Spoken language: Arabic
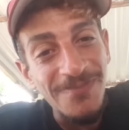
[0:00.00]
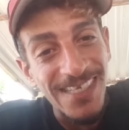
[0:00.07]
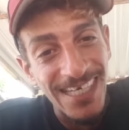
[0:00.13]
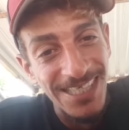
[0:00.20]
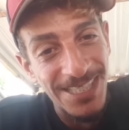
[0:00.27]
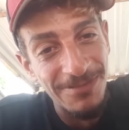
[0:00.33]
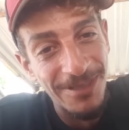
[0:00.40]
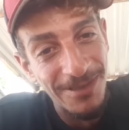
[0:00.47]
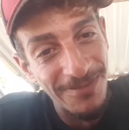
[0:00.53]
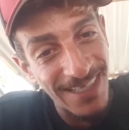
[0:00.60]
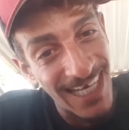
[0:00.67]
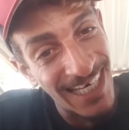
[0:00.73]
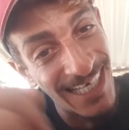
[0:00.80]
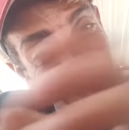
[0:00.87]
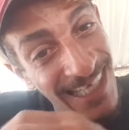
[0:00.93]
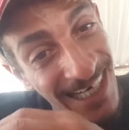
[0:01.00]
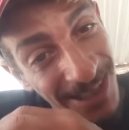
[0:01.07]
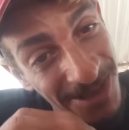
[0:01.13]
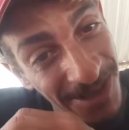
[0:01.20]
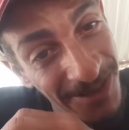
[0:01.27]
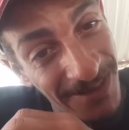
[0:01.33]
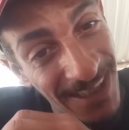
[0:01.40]
كنجيبو رمضان الدراري
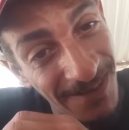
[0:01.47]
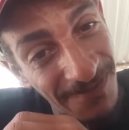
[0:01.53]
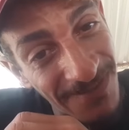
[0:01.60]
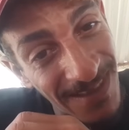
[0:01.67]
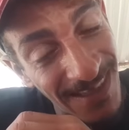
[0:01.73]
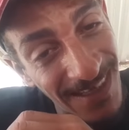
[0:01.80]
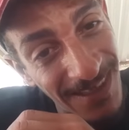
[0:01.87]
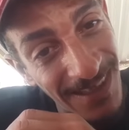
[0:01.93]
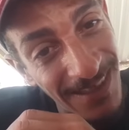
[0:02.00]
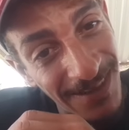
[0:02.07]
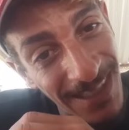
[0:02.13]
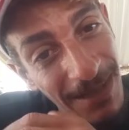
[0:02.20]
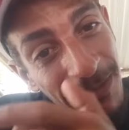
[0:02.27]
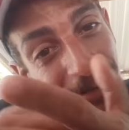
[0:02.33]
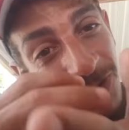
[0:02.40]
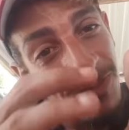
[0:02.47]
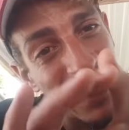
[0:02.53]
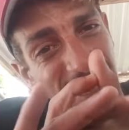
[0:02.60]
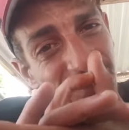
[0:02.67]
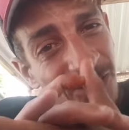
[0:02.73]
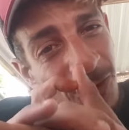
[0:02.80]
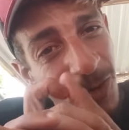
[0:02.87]
شوف دابا نتوما
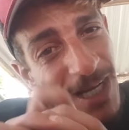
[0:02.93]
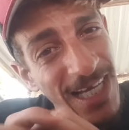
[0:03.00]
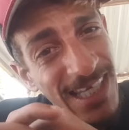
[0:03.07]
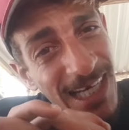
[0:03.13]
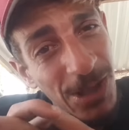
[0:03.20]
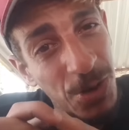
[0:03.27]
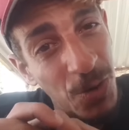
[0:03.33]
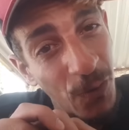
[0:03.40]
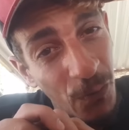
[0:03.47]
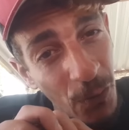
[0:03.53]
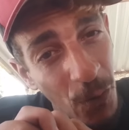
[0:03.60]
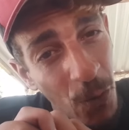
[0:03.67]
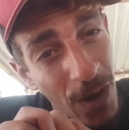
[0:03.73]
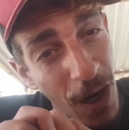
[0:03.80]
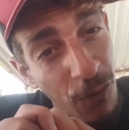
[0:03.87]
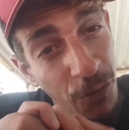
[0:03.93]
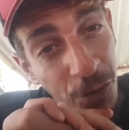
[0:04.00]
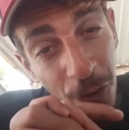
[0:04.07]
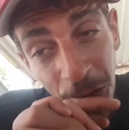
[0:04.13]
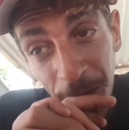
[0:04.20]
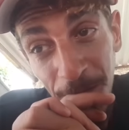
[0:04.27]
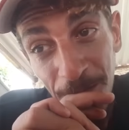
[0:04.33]
هذا الفلوق هذا غتشوفوه راه
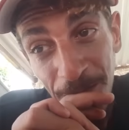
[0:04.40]
الفطور